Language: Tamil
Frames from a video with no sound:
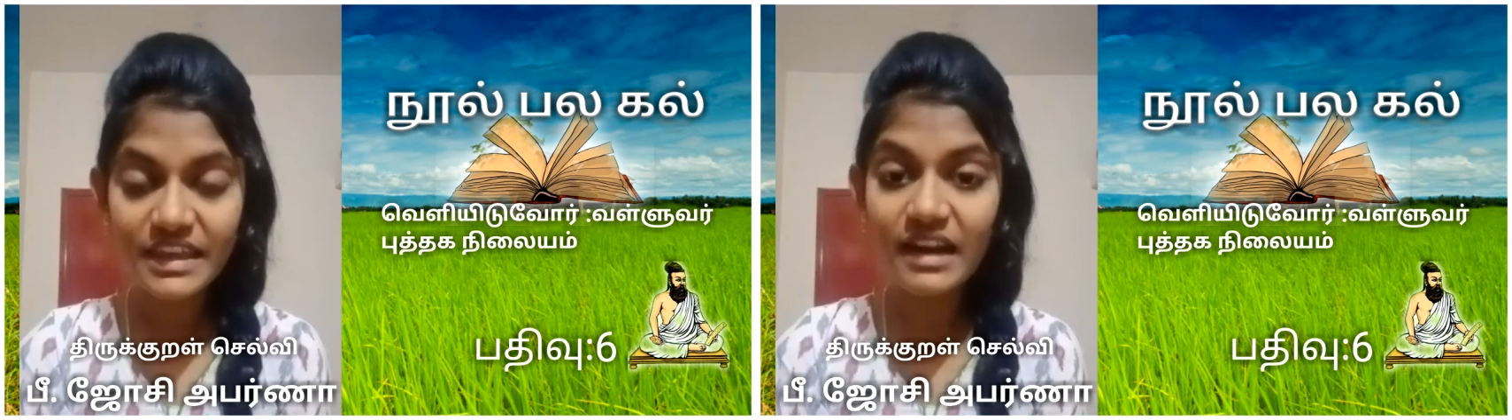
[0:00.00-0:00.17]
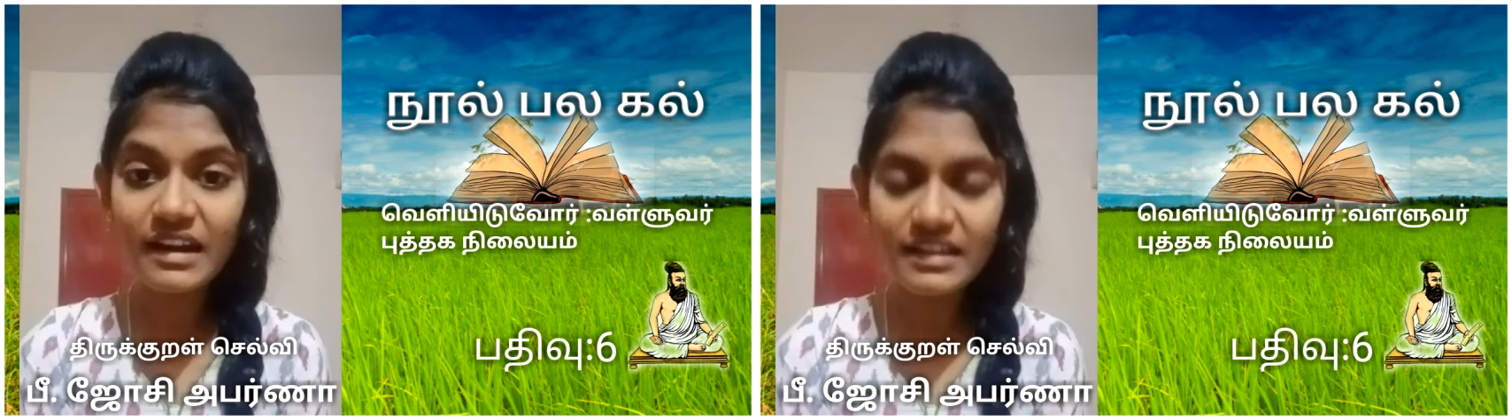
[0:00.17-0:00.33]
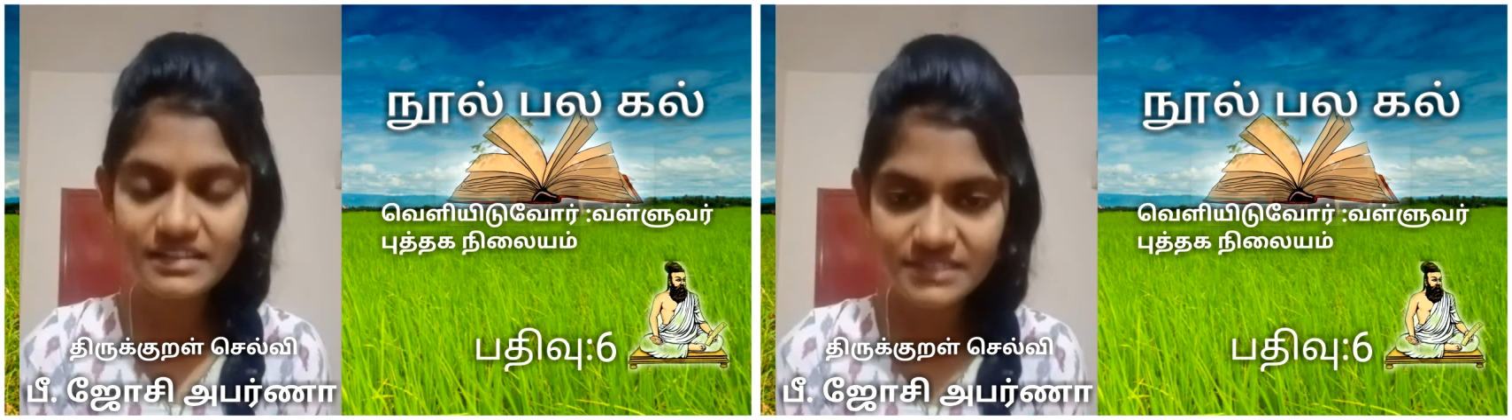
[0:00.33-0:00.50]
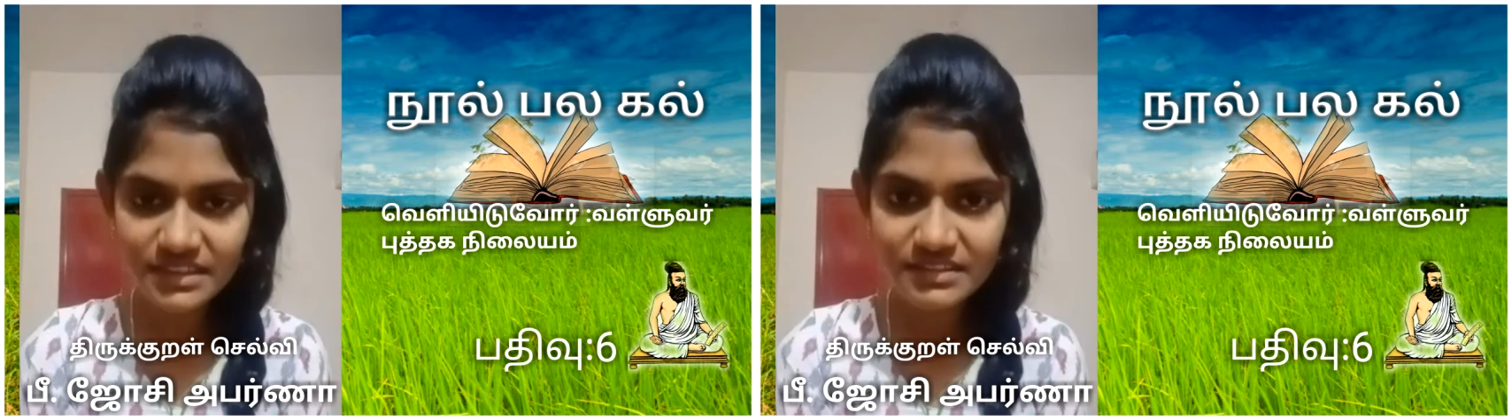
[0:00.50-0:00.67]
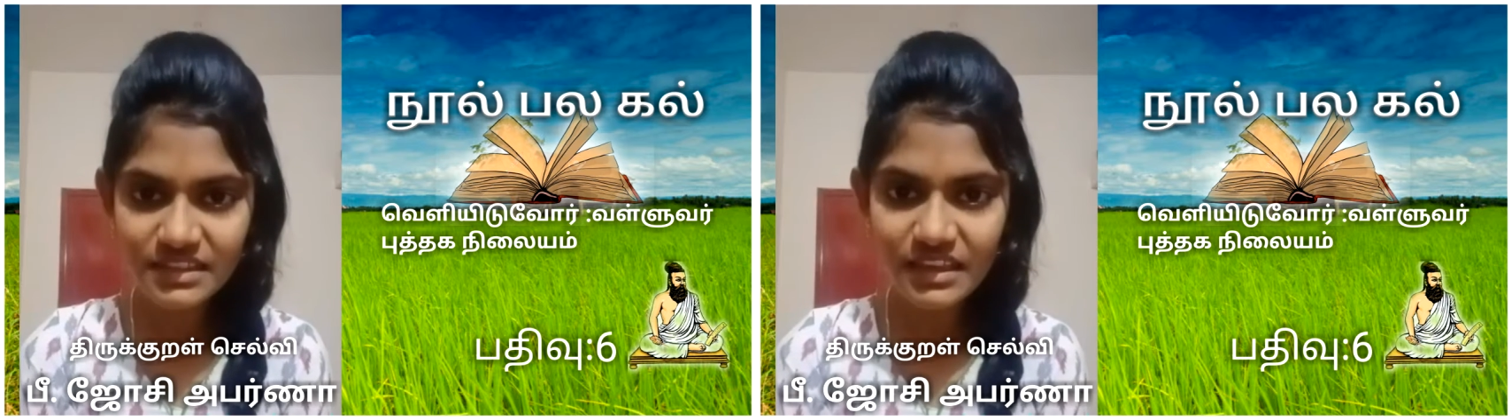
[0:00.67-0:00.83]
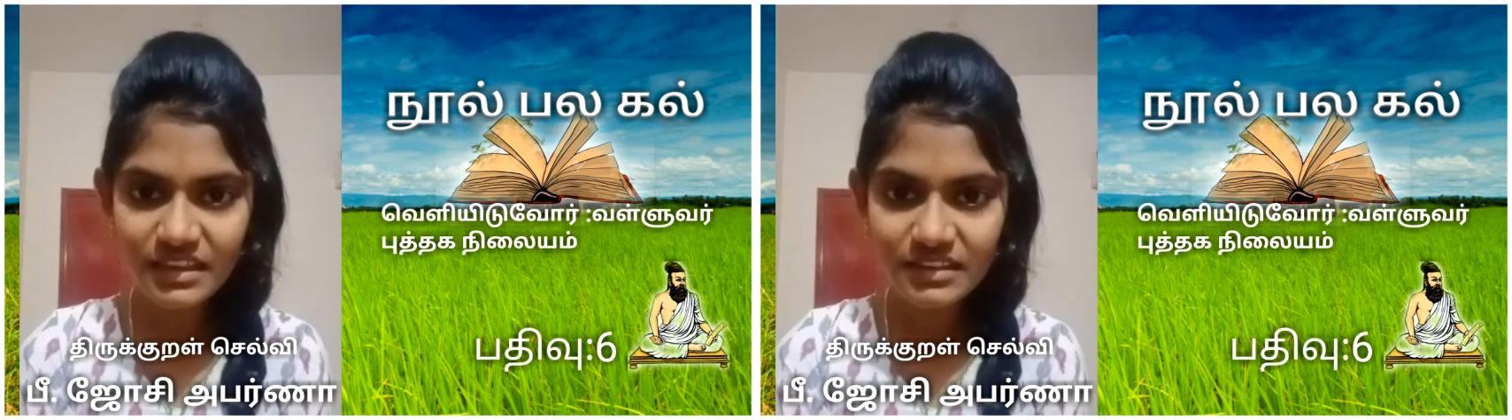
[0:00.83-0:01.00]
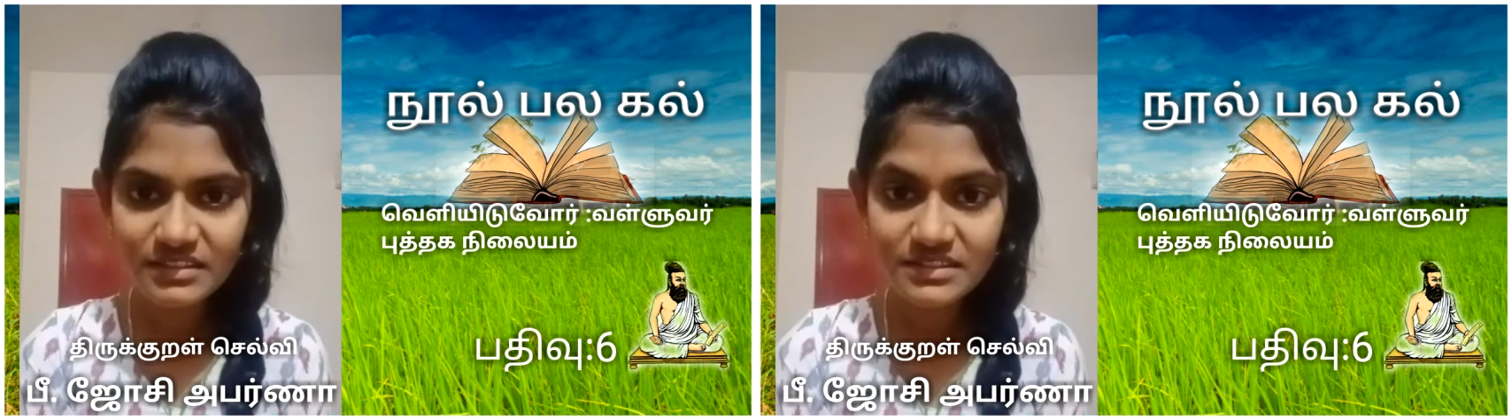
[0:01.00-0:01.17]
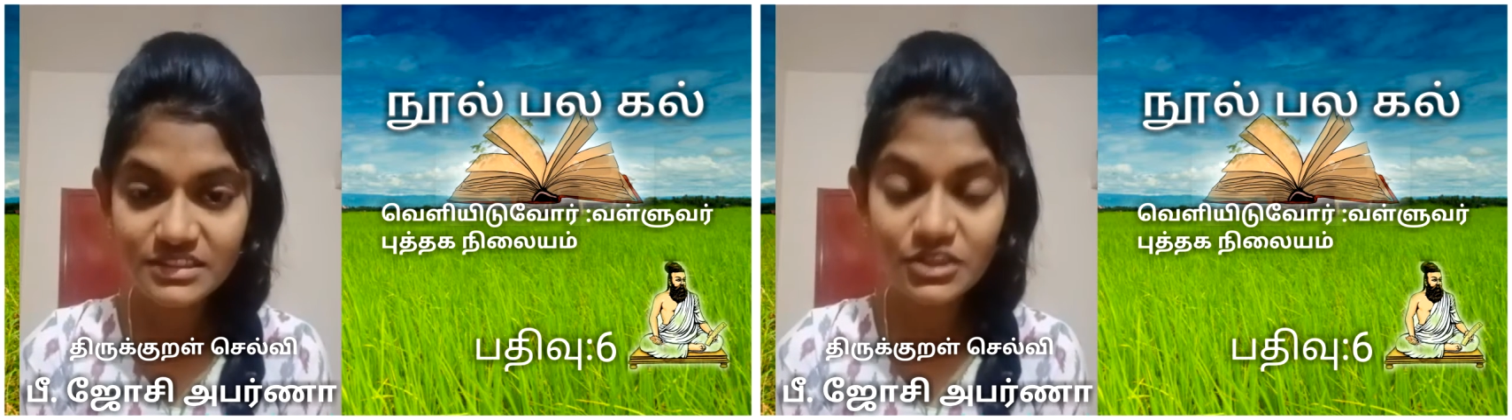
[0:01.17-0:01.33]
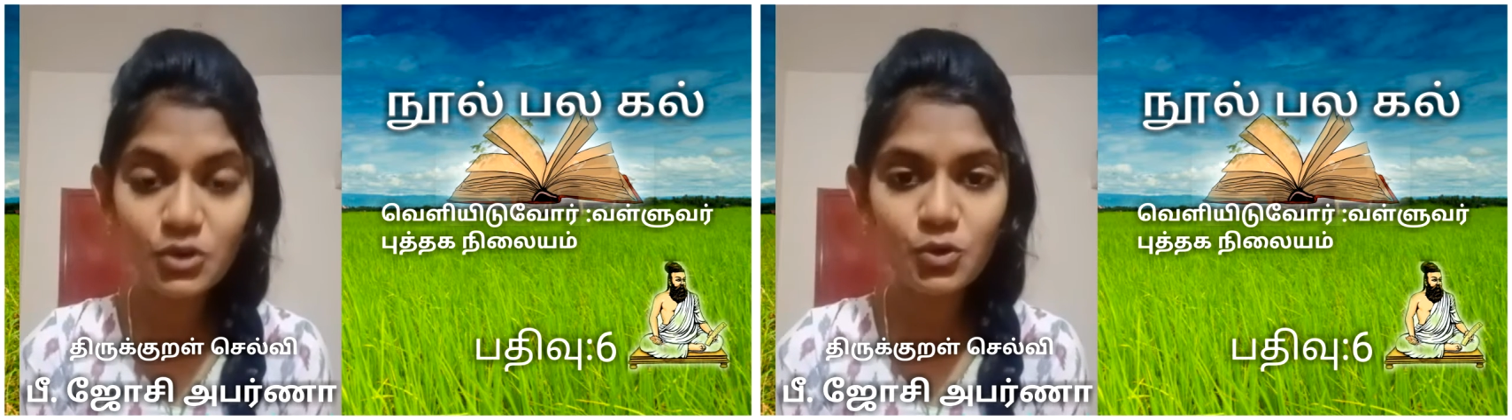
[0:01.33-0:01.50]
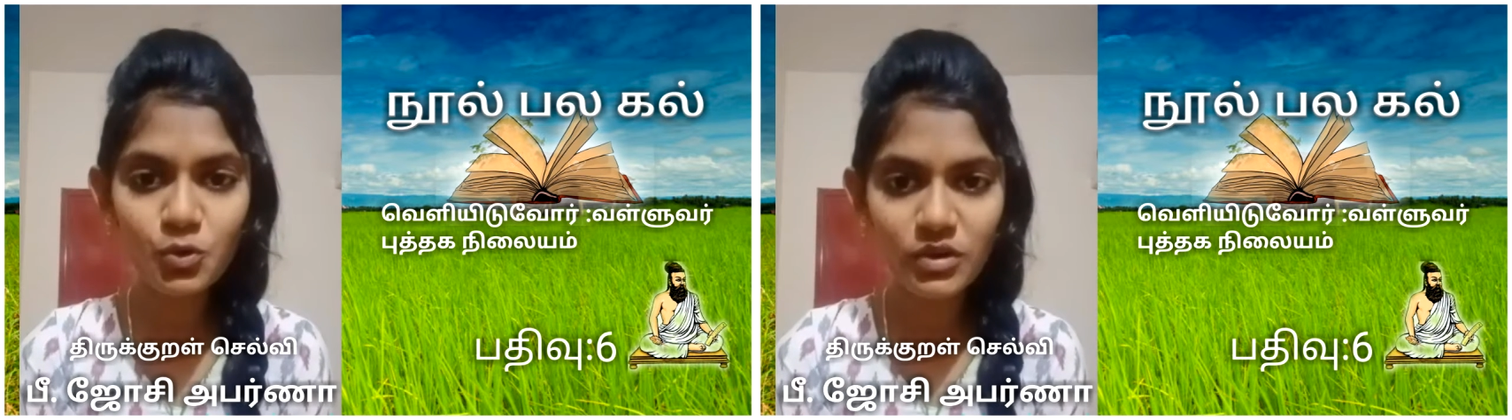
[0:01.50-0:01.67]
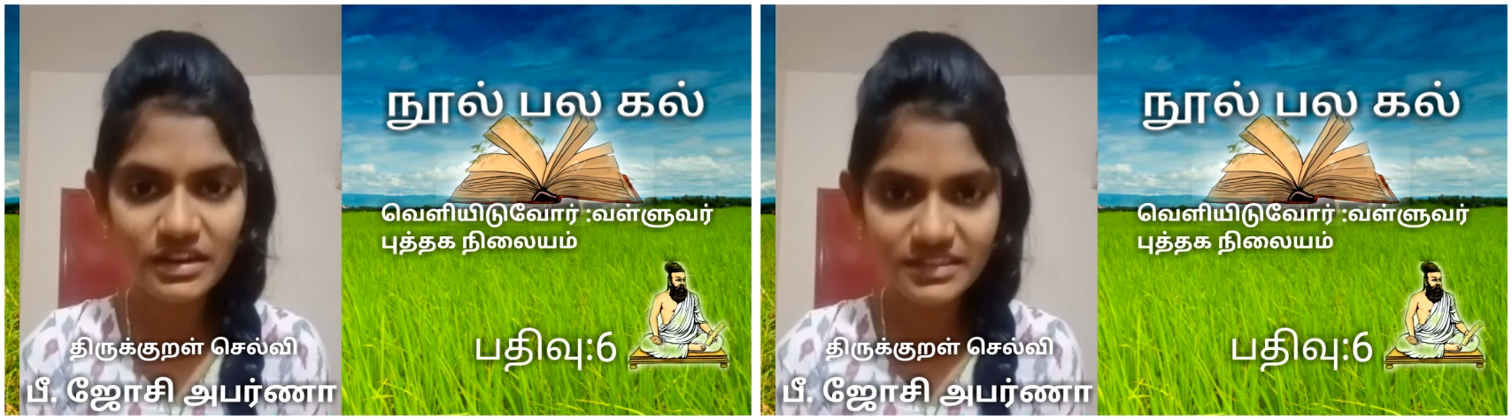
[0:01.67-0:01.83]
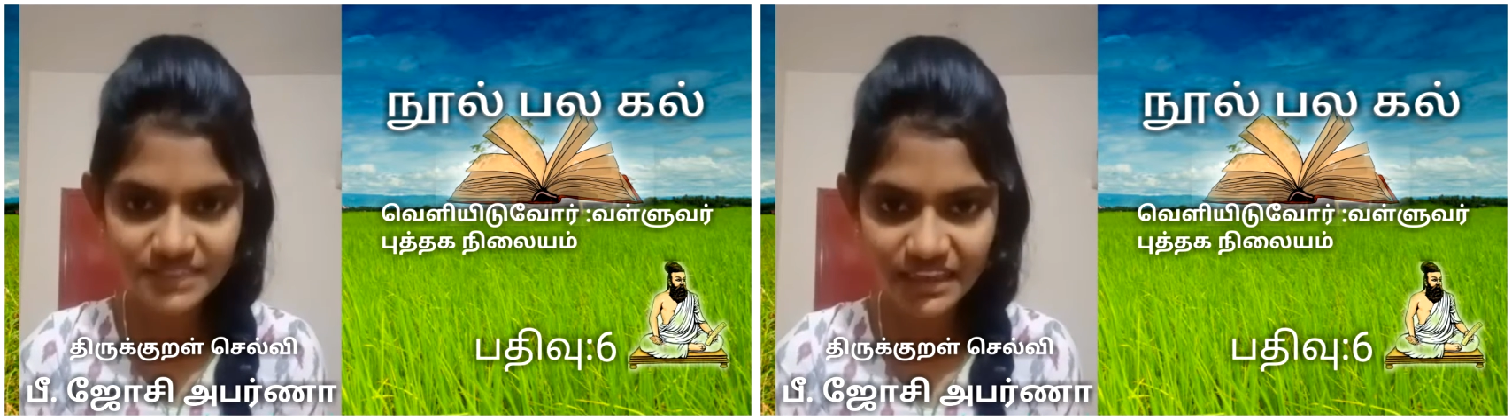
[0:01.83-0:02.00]
ஞான தந்தை
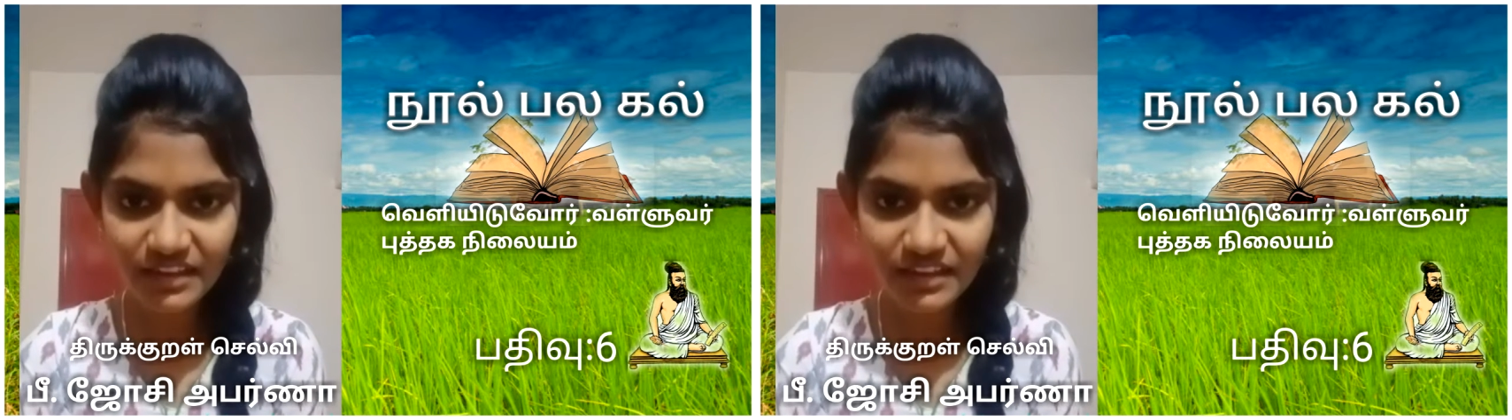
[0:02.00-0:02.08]
திருக்குறள்